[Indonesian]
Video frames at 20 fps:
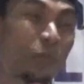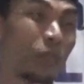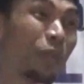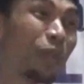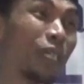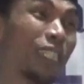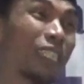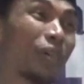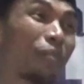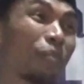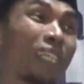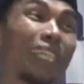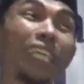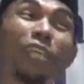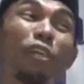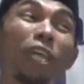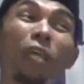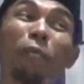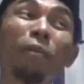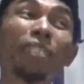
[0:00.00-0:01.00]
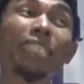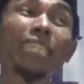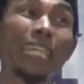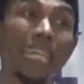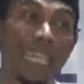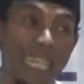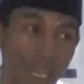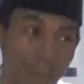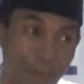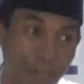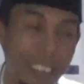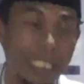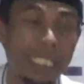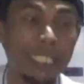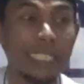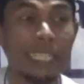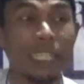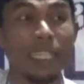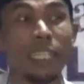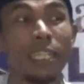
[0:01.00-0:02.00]
mun kudu ben sampean ero eh pasang kabel
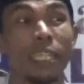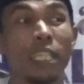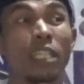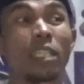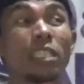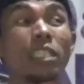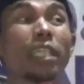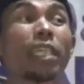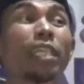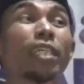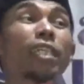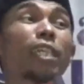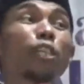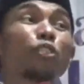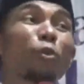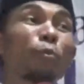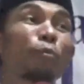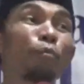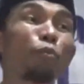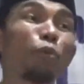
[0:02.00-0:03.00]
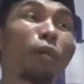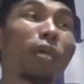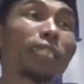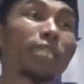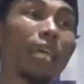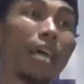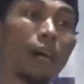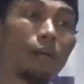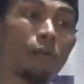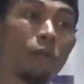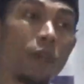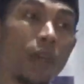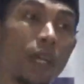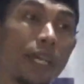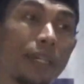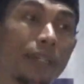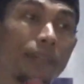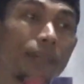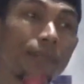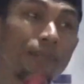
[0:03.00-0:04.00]
jaga sebu eh sabo
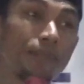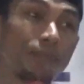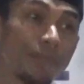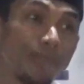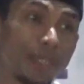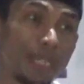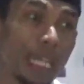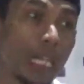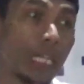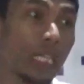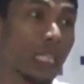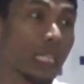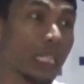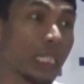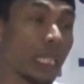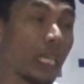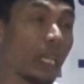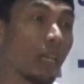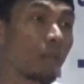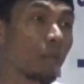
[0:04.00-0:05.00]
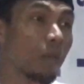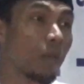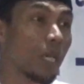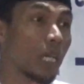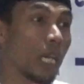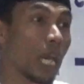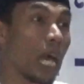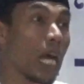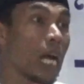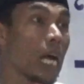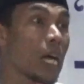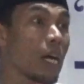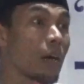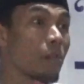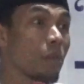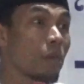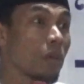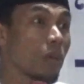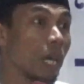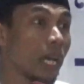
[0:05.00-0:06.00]
eh yang ketel boleh
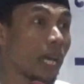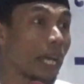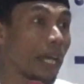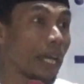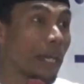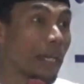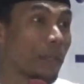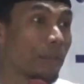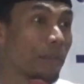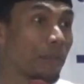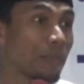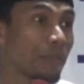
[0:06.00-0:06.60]
angak boleh